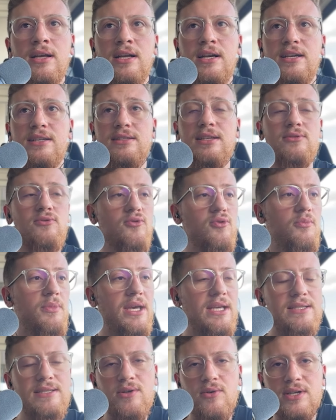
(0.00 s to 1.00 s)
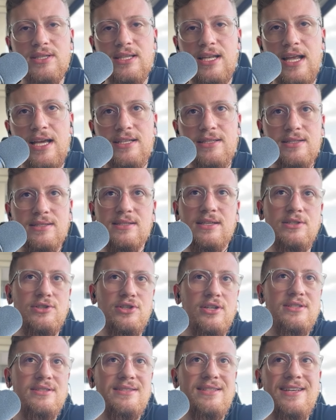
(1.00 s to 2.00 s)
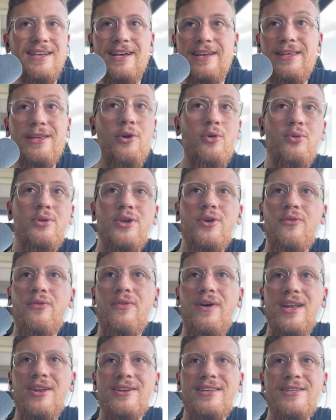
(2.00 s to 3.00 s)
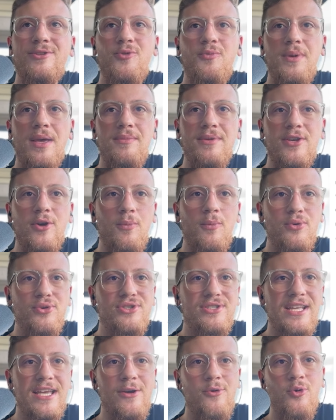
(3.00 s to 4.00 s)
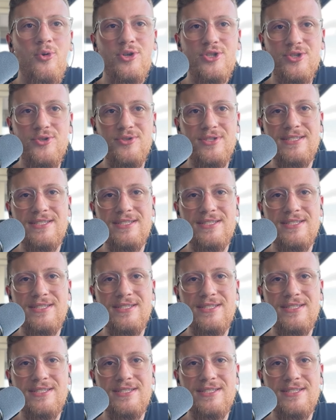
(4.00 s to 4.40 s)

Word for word: E tá tudo bem, são atletas. A gente, e, eu, e eu falo aqui do meme que eu postei hoje no